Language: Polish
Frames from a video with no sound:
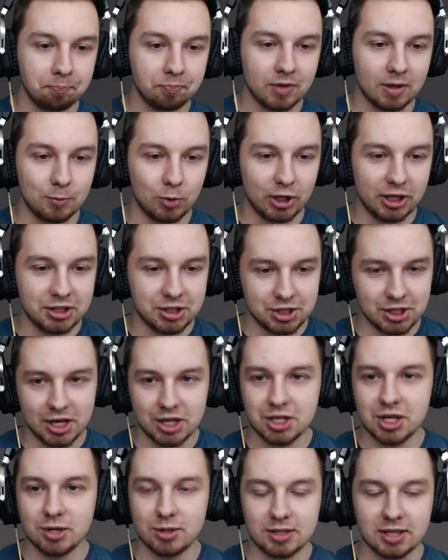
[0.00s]
mojej
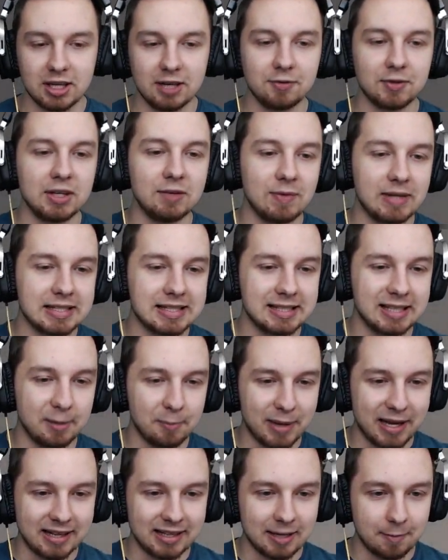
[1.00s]
dzisiejszej rozgrywki, więc nie
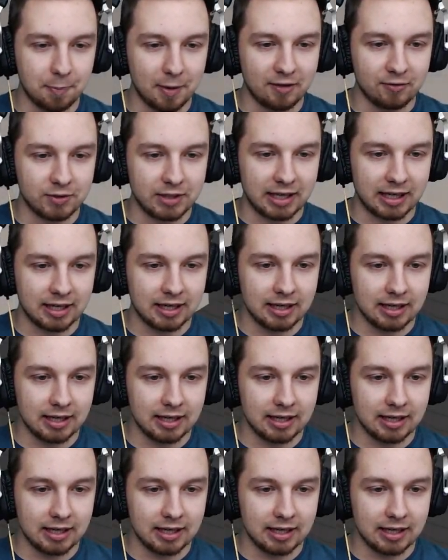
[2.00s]
będę pewnie